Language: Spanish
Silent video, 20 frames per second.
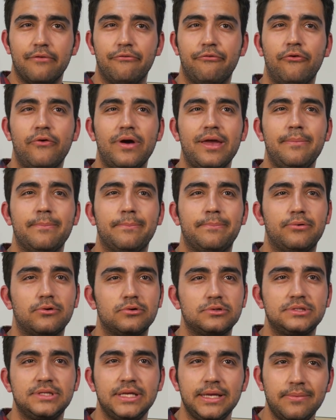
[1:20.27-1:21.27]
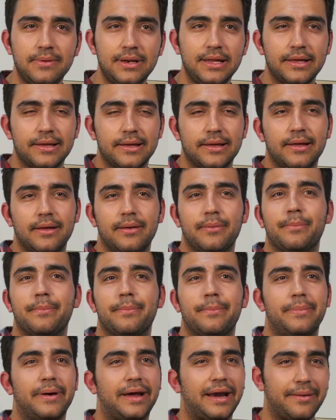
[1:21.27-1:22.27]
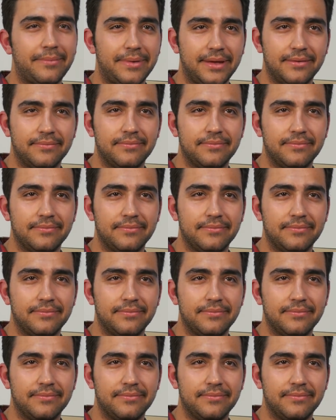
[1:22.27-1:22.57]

Fue imposible para mí